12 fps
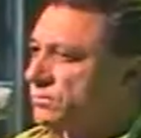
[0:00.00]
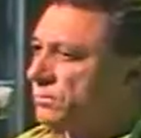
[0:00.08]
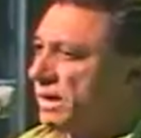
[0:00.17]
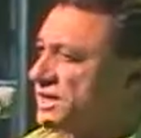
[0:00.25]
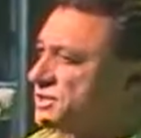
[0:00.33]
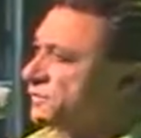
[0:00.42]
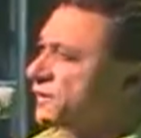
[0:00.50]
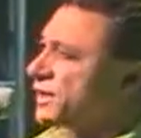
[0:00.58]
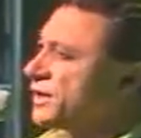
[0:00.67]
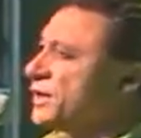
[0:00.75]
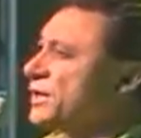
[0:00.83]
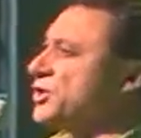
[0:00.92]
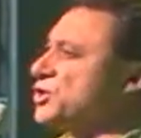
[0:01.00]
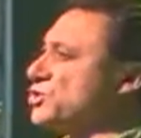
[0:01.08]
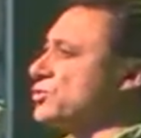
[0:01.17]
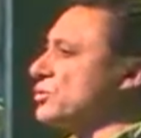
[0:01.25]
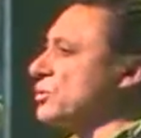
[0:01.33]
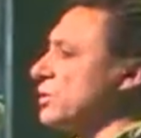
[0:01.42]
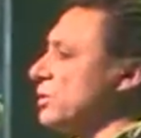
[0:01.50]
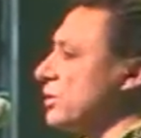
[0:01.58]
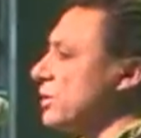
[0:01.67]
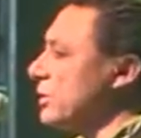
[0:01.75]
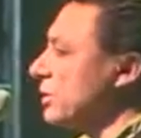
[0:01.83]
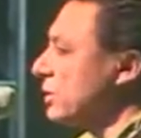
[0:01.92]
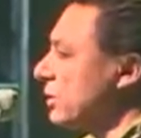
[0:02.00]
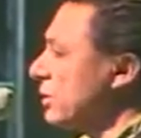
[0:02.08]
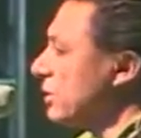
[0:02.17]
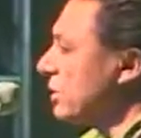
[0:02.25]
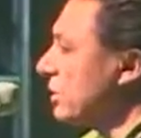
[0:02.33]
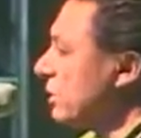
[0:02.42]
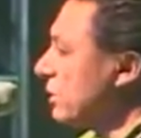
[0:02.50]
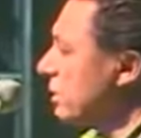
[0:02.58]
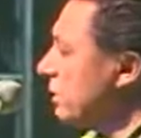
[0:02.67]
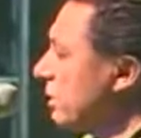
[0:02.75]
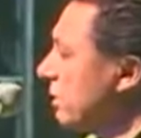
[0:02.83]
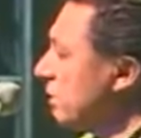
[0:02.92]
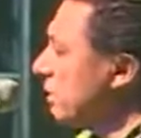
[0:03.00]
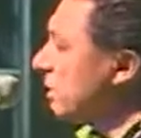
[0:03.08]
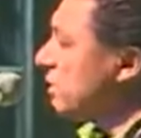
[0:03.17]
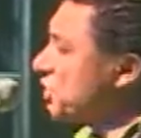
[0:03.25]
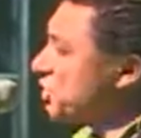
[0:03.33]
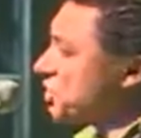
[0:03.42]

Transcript: homenageou os compositores Geraldo Vandré e Luiz Gonzaga.